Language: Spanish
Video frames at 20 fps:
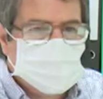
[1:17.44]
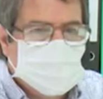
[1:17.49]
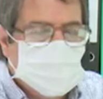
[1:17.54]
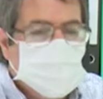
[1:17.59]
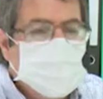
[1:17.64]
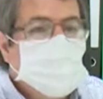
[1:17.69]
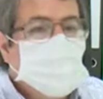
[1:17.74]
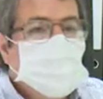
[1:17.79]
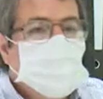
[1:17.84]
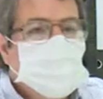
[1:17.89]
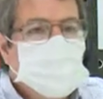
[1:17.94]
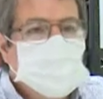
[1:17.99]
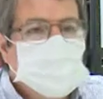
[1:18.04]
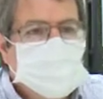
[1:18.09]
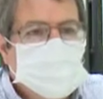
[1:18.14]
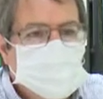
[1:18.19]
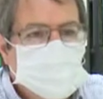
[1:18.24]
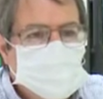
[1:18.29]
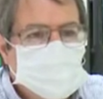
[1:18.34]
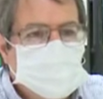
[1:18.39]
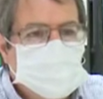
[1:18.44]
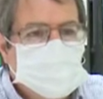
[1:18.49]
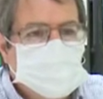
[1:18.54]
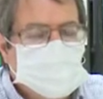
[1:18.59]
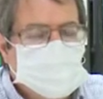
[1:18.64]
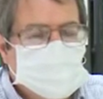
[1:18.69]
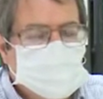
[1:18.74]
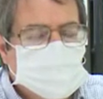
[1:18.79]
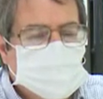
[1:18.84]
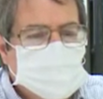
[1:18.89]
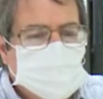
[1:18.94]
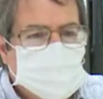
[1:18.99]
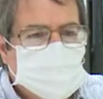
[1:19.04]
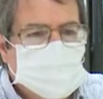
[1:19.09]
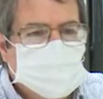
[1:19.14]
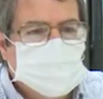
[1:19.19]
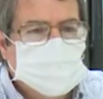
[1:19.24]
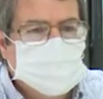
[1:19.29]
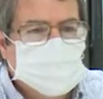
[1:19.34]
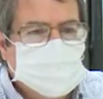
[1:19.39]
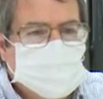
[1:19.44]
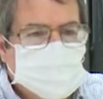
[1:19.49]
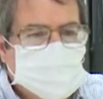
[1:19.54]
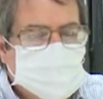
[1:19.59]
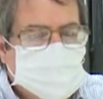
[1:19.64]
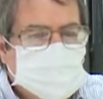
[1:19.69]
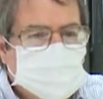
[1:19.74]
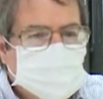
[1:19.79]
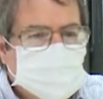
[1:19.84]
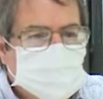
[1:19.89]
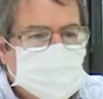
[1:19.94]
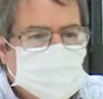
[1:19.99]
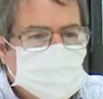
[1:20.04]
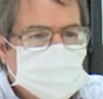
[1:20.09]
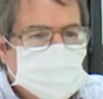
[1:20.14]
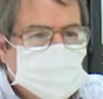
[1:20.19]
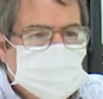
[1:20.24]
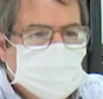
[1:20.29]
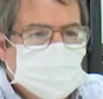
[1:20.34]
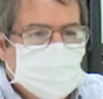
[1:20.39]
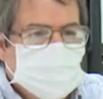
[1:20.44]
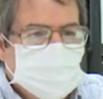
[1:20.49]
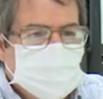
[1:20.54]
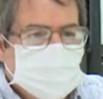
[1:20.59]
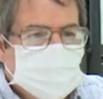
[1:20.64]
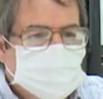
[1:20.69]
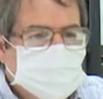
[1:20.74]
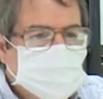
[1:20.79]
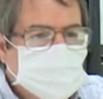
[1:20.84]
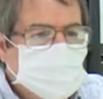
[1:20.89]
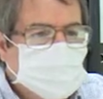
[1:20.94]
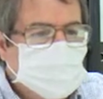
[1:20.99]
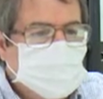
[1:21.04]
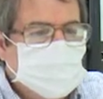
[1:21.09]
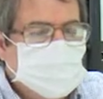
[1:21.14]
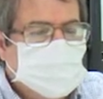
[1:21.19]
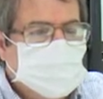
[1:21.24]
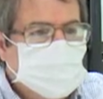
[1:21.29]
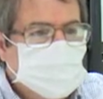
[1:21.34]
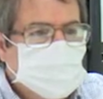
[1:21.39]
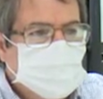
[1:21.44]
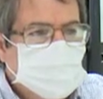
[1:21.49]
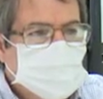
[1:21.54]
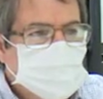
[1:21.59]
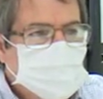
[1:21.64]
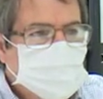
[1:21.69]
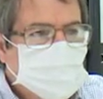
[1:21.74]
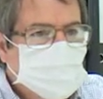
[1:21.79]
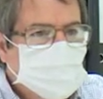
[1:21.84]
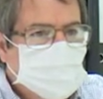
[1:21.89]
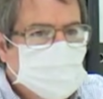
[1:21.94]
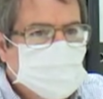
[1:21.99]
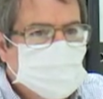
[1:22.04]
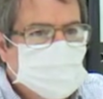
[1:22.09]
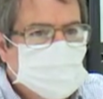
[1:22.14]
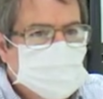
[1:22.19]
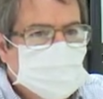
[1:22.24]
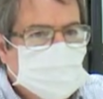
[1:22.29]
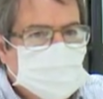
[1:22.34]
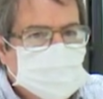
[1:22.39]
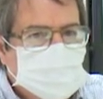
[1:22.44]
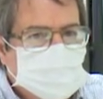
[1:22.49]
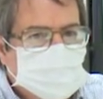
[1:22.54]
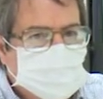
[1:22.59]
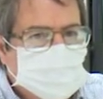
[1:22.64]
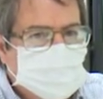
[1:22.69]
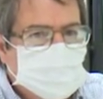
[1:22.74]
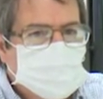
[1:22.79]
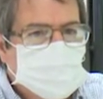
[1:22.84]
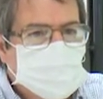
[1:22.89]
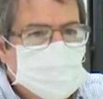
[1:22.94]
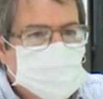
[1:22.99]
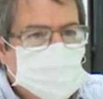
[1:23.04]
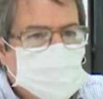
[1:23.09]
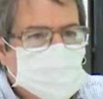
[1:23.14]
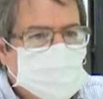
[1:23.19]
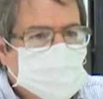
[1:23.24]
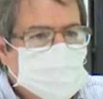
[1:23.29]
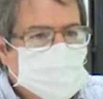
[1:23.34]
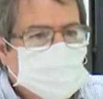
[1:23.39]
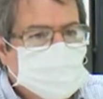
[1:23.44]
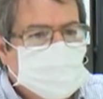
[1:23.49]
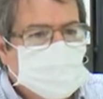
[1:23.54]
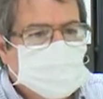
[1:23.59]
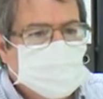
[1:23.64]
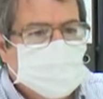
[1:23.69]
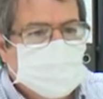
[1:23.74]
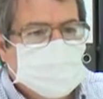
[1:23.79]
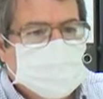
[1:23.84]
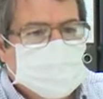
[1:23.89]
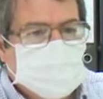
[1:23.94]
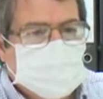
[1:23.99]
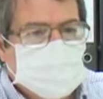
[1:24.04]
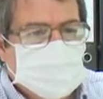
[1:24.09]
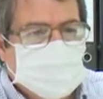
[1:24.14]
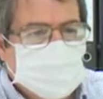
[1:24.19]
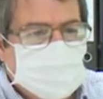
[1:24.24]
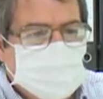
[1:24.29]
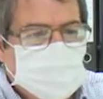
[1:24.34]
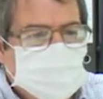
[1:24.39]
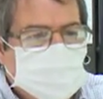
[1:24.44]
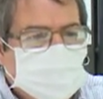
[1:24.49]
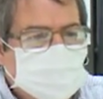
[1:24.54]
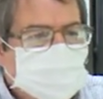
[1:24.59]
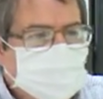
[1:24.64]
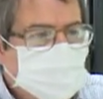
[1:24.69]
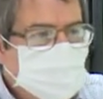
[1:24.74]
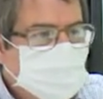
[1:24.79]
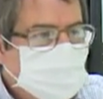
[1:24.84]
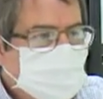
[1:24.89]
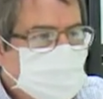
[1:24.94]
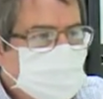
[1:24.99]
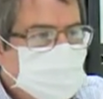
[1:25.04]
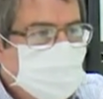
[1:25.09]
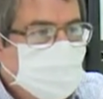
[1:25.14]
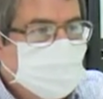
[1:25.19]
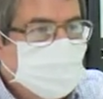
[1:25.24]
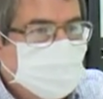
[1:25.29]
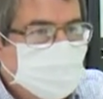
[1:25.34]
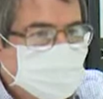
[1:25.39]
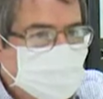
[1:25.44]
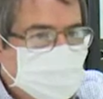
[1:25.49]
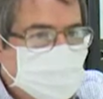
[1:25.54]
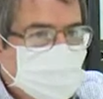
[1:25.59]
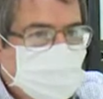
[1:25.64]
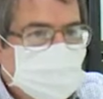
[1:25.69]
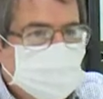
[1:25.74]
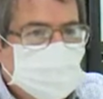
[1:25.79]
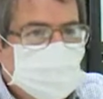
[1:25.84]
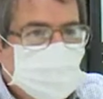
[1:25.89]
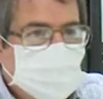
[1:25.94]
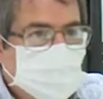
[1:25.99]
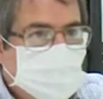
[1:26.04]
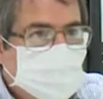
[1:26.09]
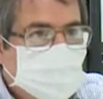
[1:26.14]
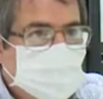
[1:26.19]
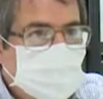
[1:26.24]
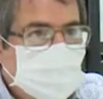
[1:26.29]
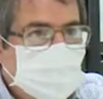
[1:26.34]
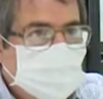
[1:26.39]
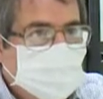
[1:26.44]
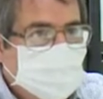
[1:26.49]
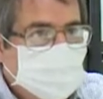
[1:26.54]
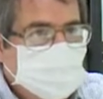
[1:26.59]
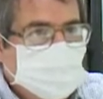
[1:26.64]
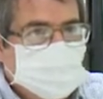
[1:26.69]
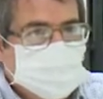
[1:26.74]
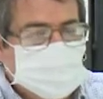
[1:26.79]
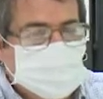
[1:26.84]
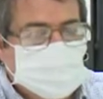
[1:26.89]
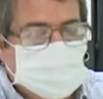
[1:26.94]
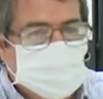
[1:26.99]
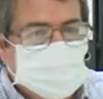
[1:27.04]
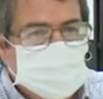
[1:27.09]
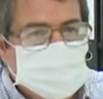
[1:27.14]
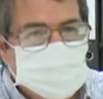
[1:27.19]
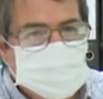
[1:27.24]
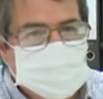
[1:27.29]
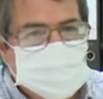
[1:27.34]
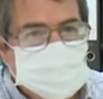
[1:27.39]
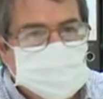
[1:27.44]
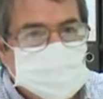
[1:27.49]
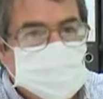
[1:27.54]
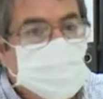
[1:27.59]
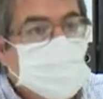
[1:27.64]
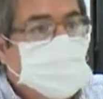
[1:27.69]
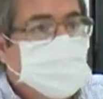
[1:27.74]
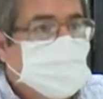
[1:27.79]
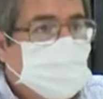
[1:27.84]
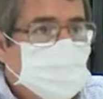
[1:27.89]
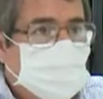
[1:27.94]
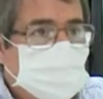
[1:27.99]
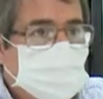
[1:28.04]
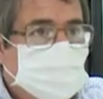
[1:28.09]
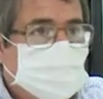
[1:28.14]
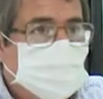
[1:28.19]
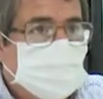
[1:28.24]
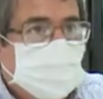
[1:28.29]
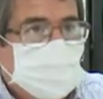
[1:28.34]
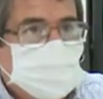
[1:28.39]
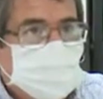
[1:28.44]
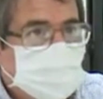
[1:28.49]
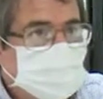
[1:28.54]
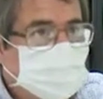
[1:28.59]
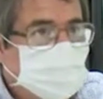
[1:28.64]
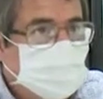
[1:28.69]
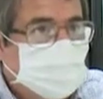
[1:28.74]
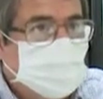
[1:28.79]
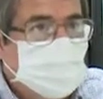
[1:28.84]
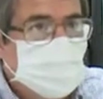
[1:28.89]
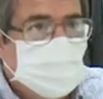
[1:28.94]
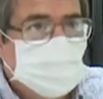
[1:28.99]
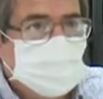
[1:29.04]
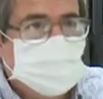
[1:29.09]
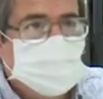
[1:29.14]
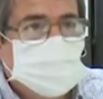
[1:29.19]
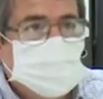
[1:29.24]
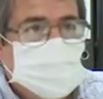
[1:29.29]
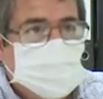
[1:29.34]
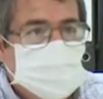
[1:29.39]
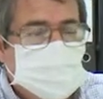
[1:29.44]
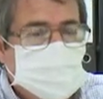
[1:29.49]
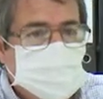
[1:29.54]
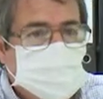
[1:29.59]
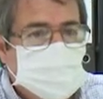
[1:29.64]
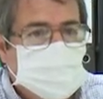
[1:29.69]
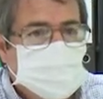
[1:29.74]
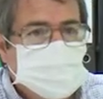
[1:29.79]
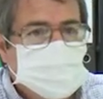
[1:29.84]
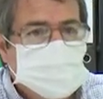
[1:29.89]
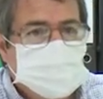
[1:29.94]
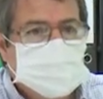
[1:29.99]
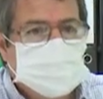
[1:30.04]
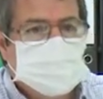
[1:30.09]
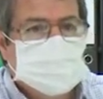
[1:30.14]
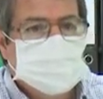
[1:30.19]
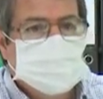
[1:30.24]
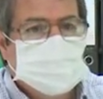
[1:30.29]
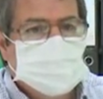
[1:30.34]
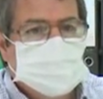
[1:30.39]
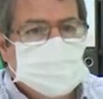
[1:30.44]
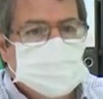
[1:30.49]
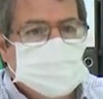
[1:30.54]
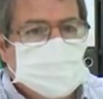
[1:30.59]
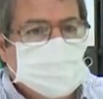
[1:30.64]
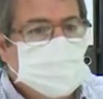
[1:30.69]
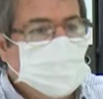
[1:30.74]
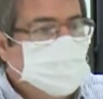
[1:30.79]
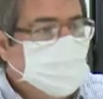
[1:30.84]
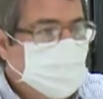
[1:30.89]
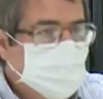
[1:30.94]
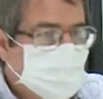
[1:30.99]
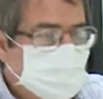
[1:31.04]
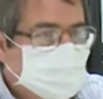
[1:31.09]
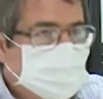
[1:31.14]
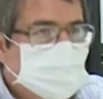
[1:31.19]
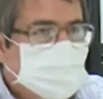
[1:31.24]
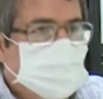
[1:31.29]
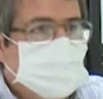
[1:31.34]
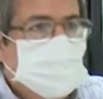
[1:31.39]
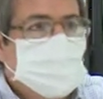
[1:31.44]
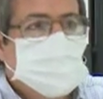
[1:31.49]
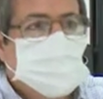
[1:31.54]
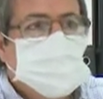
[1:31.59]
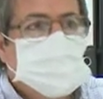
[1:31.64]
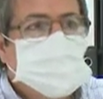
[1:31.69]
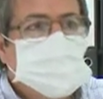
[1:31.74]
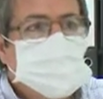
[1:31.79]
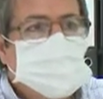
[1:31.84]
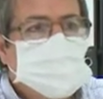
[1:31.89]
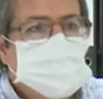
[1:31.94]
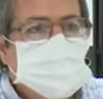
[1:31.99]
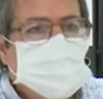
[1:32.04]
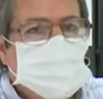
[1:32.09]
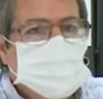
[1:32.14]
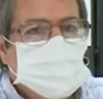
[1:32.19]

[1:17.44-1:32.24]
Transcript: todos los delegados del, Congreso eh, asisten a este evento con la intención, con eh, el deseo de participar, de aportar eh, sus experiencias, la experiencia de sus colectivos laborales, de sus organizaciones de partido.